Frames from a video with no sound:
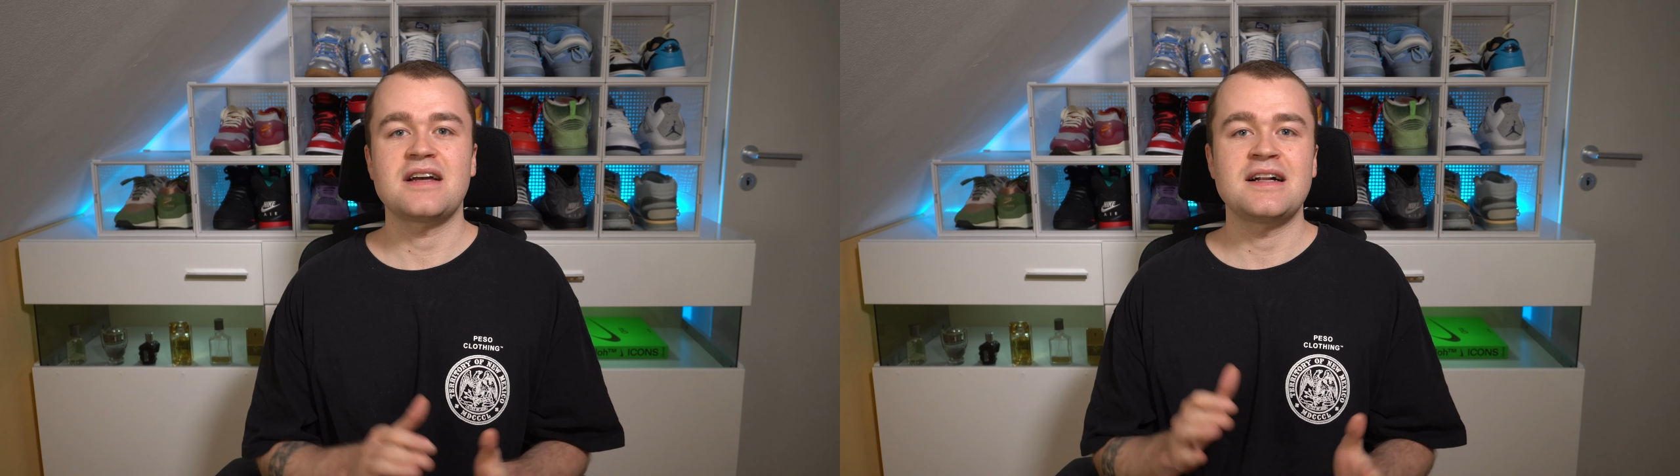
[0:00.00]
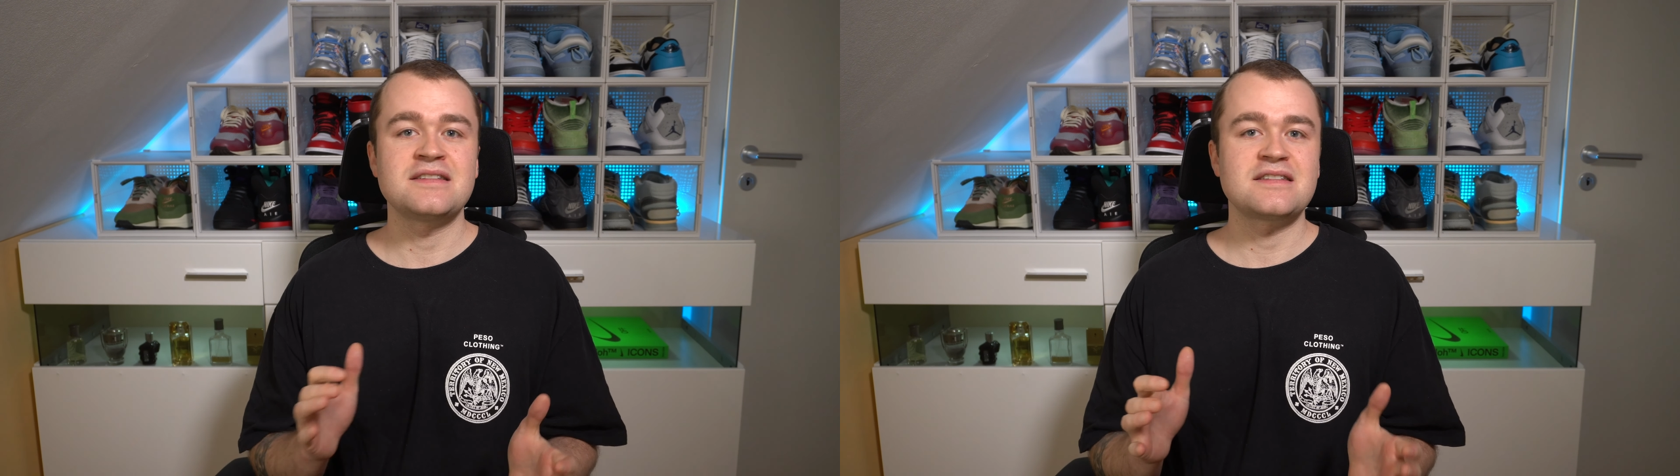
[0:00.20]

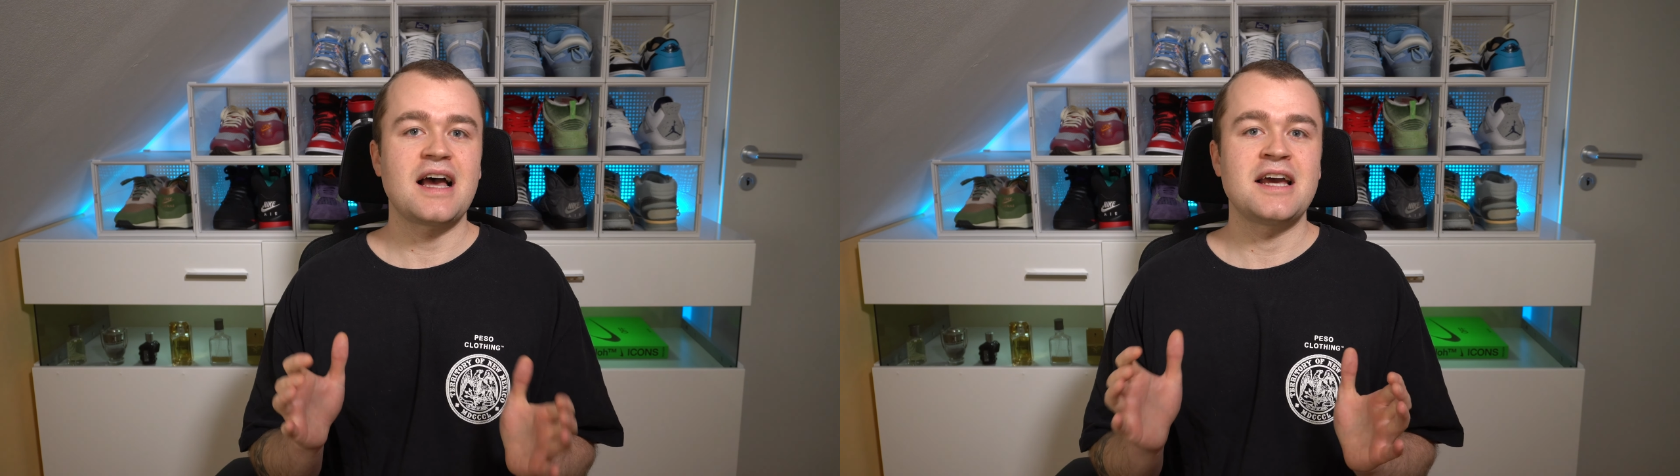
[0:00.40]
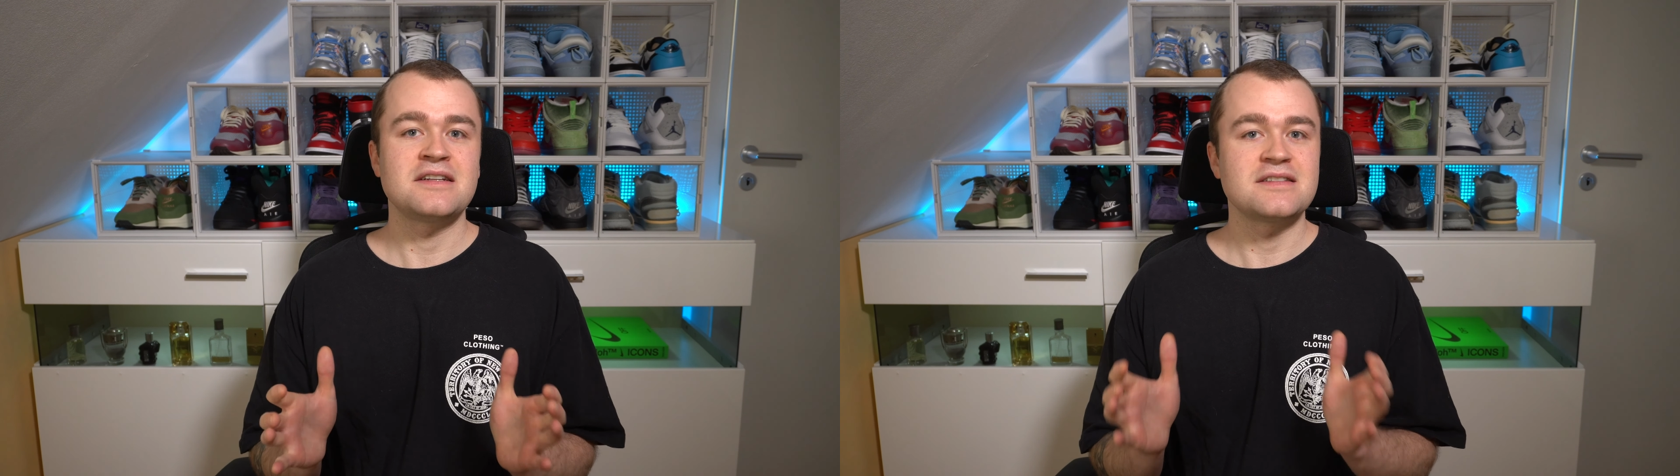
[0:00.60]

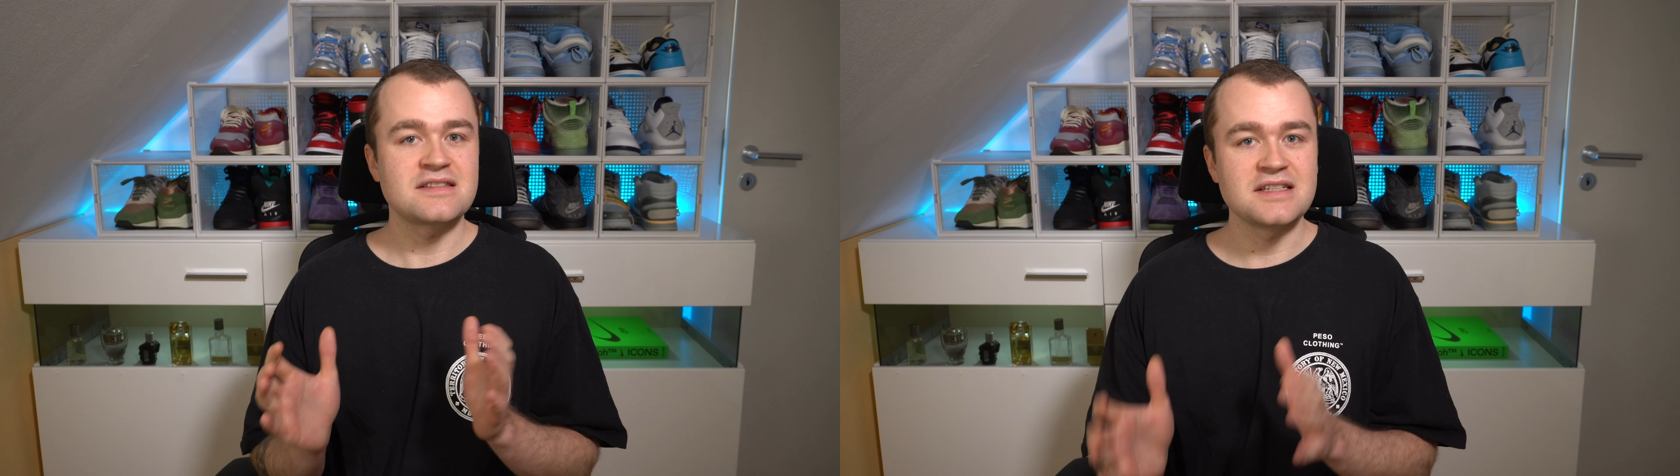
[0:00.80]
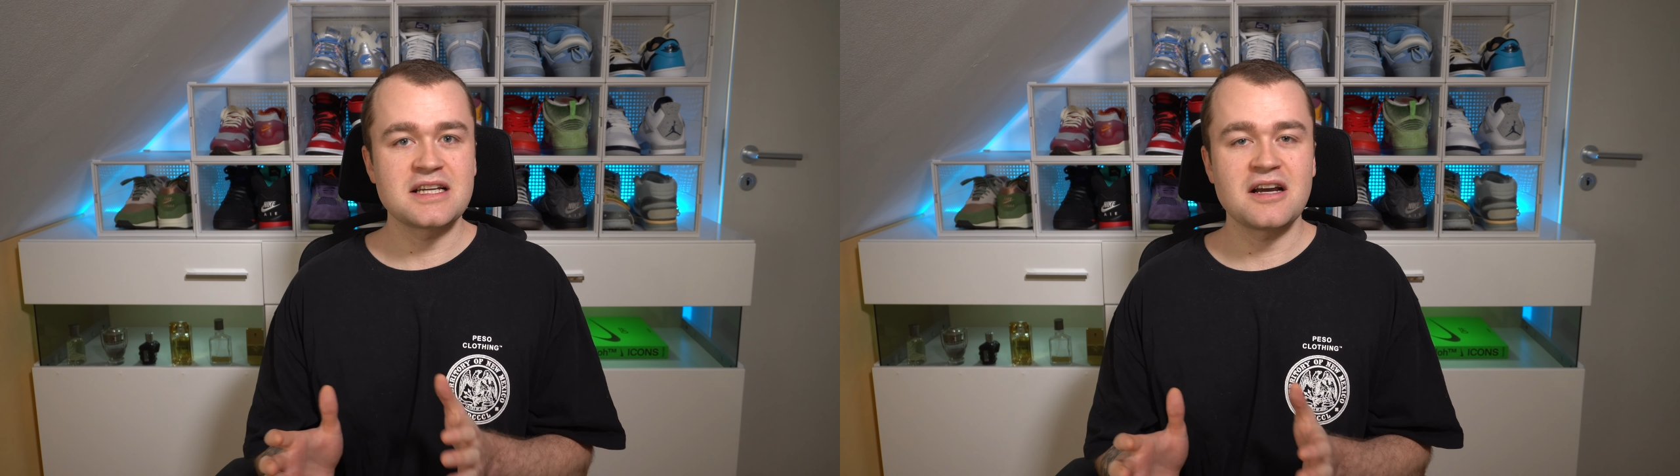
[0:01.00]
als ein
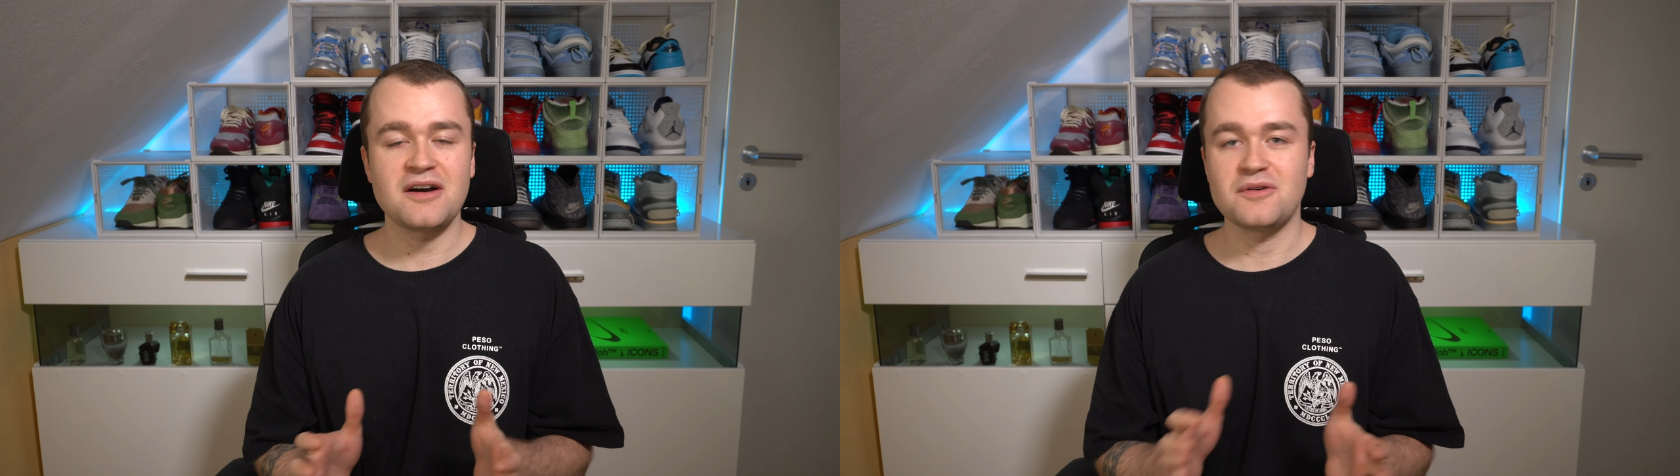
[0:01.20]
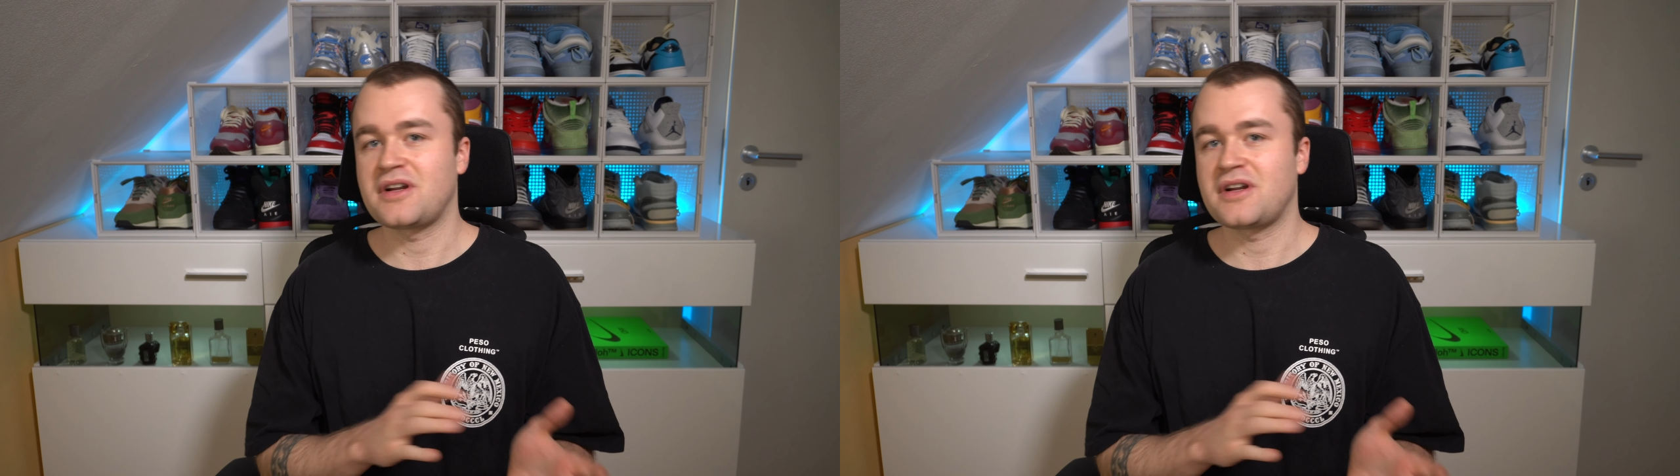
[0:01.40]
Sneaker